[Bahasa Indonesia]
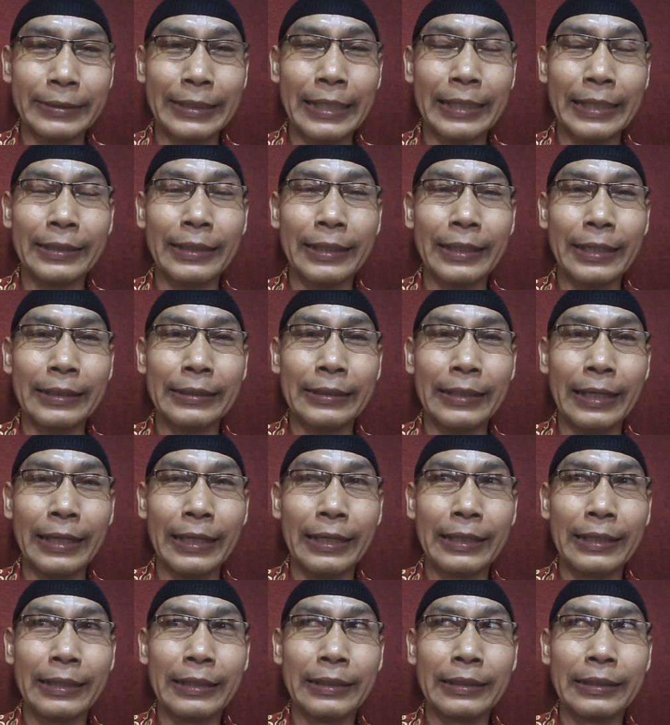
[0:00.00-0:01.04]
rata-rata
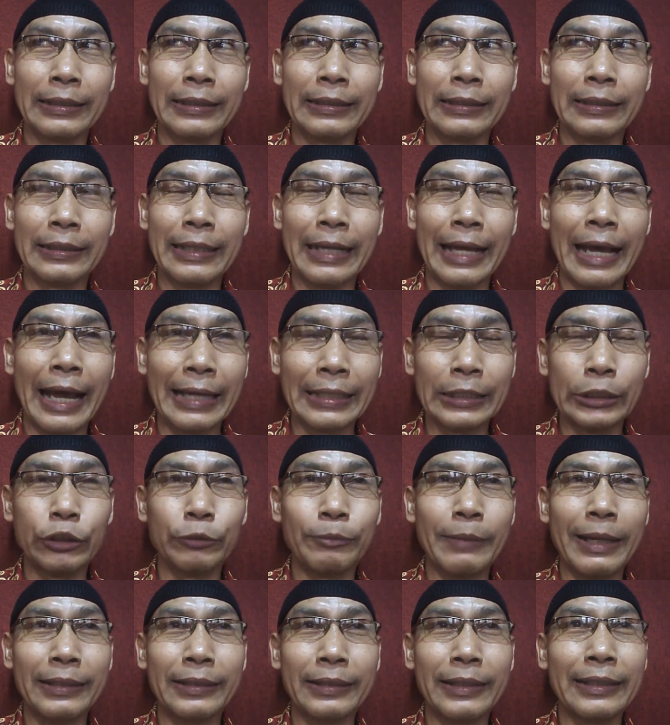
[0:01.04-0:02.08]
hari
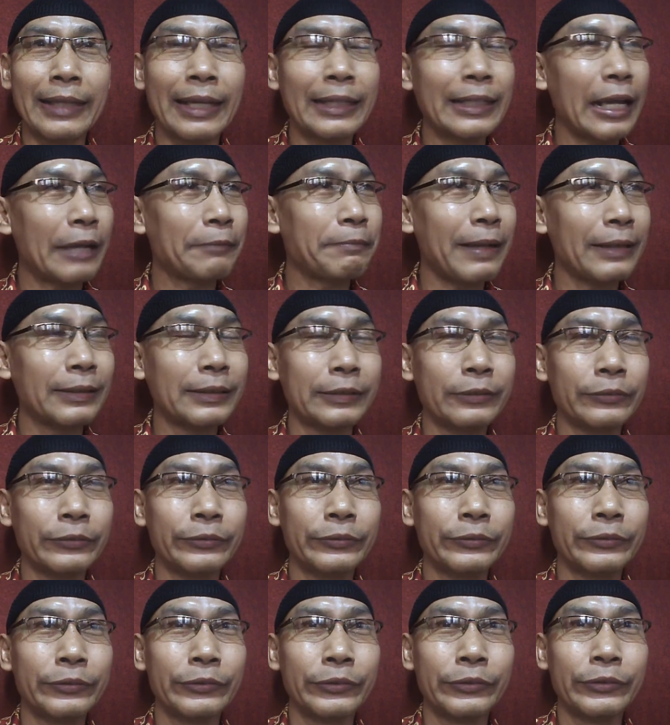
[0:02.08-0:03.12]
Jumat dan hari apa gitu